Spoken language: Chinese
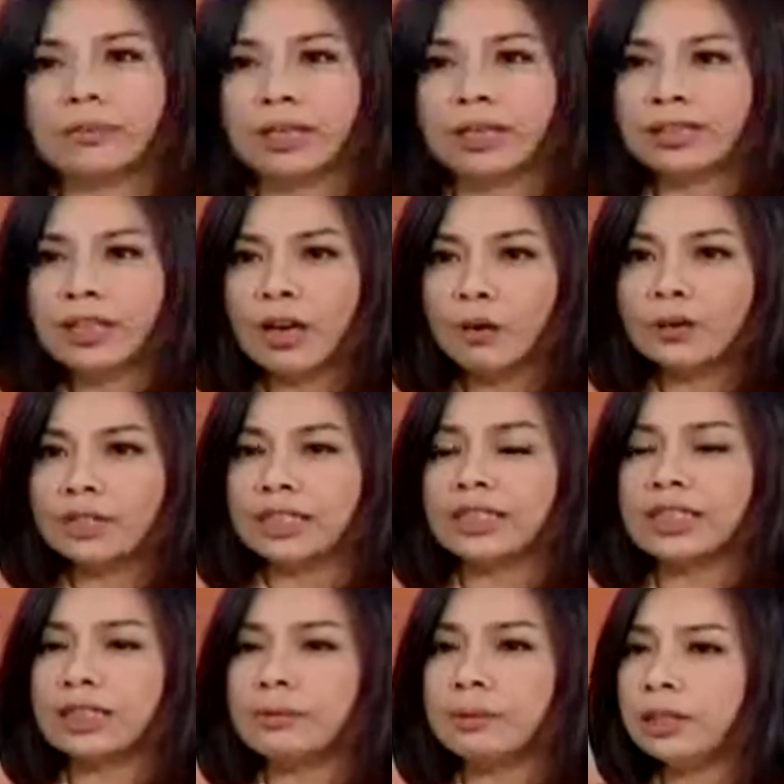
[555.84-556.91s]
什么要用
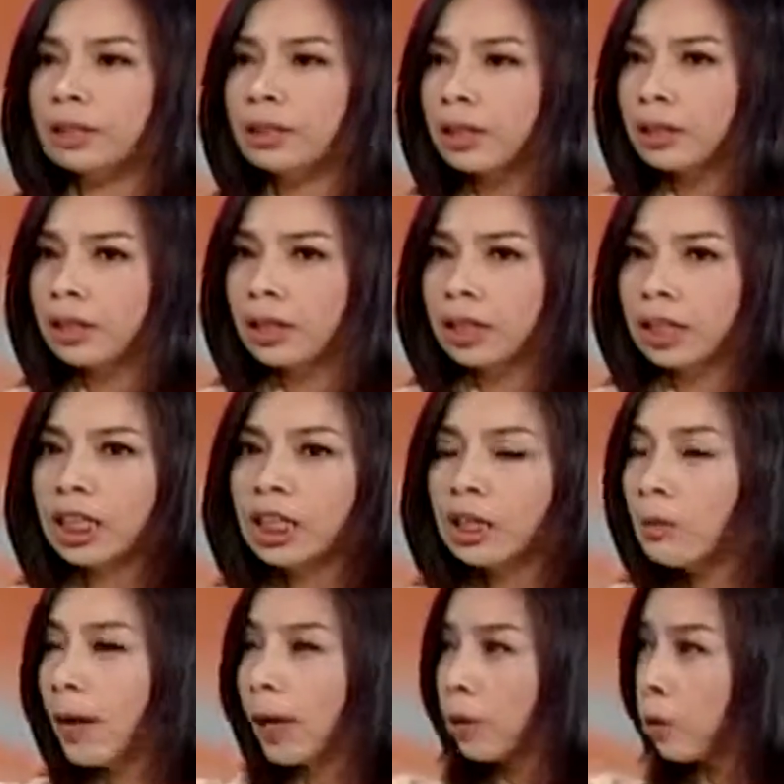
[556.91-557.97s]
机密？因
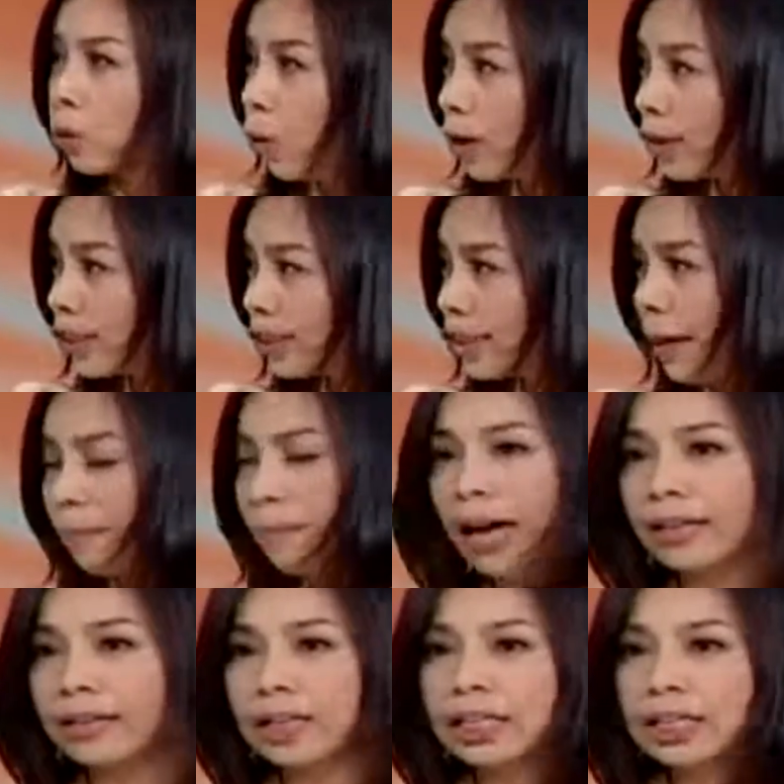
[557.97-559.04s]
为国际谈
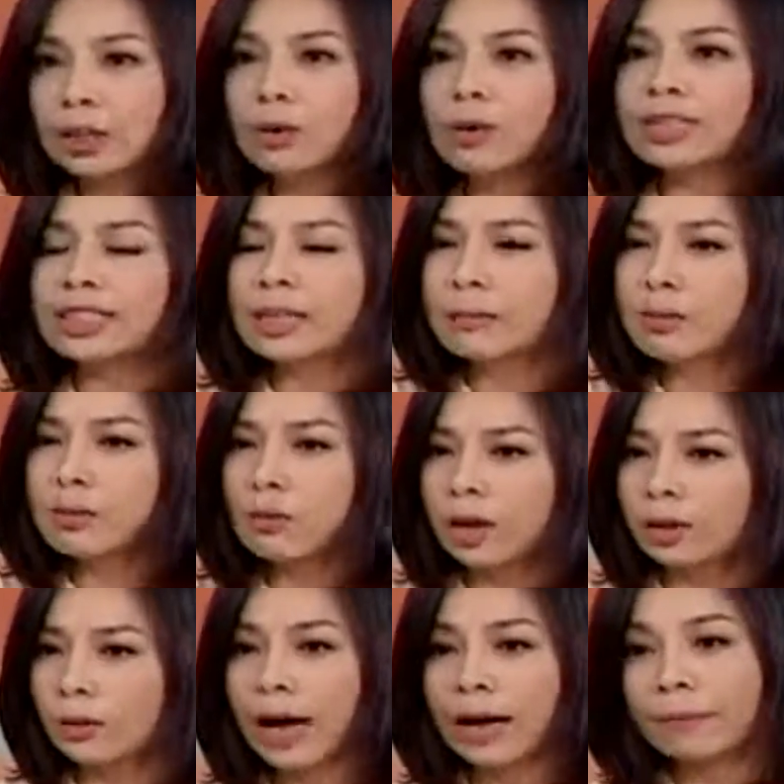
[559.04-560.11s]
判，你如果先曝
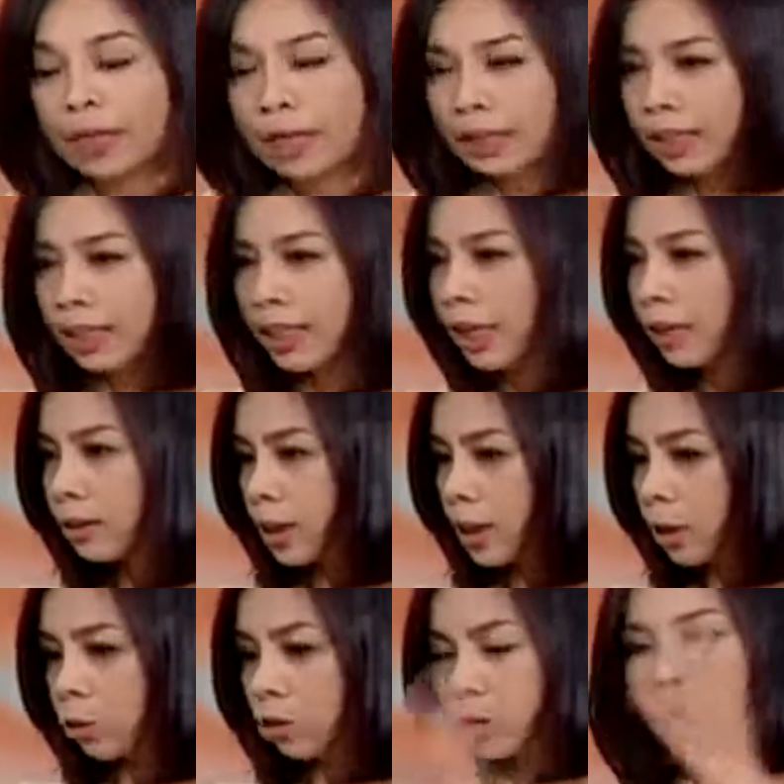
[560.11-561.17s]
光的话，今天
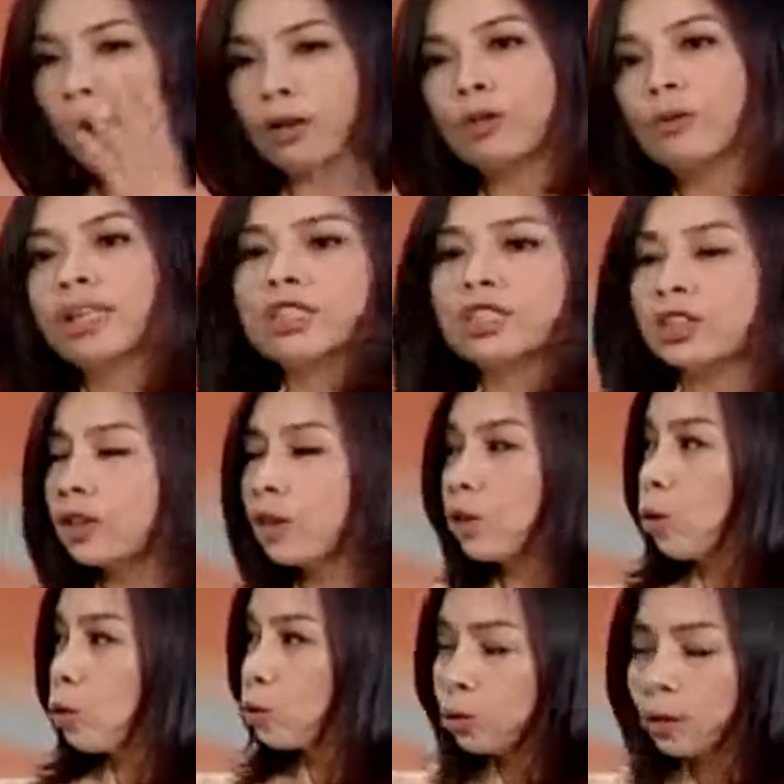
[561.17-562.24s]
自由时报一位医师的
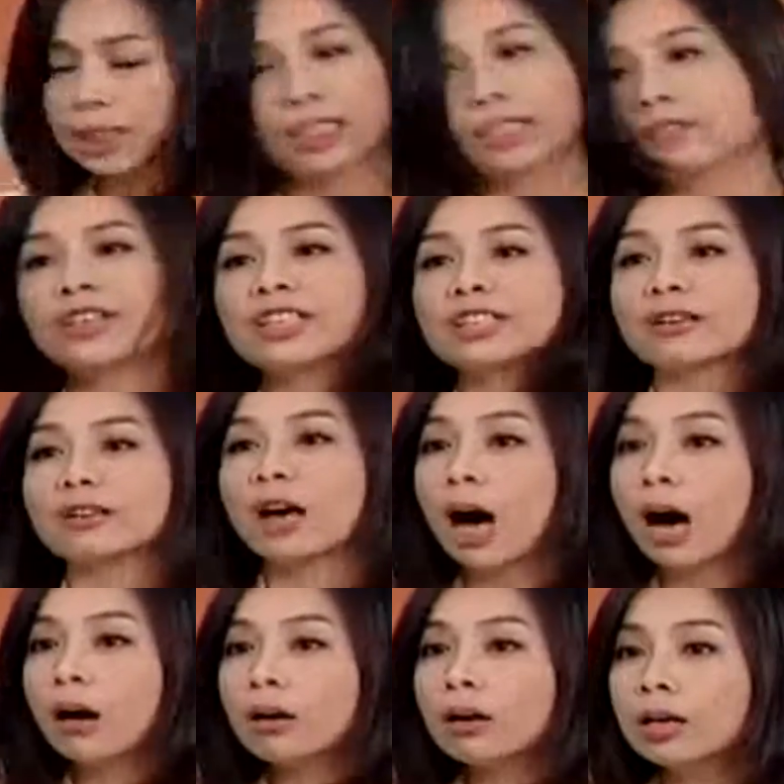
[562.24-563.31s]
投诉写得非常的
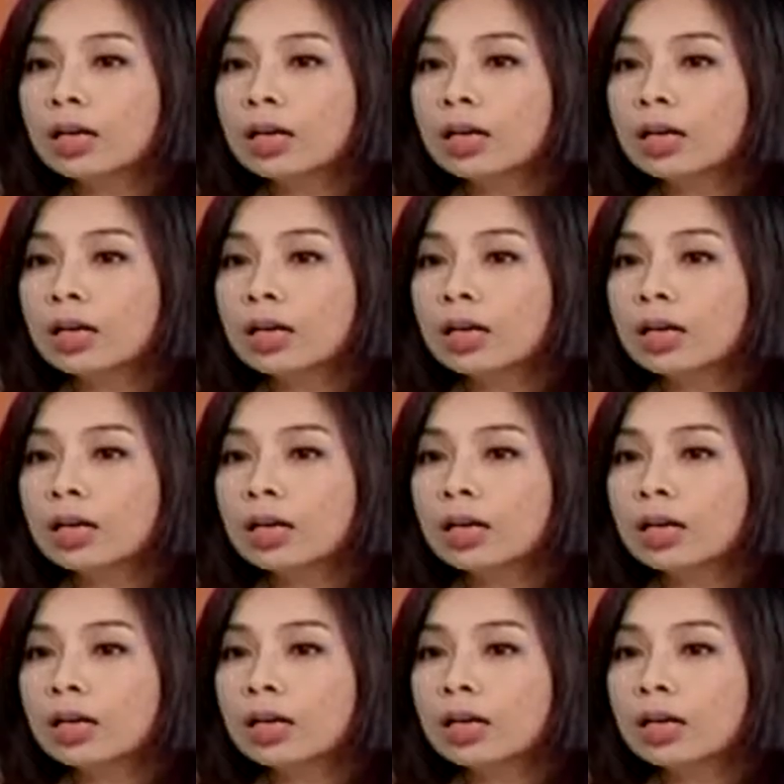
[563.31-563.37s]
好。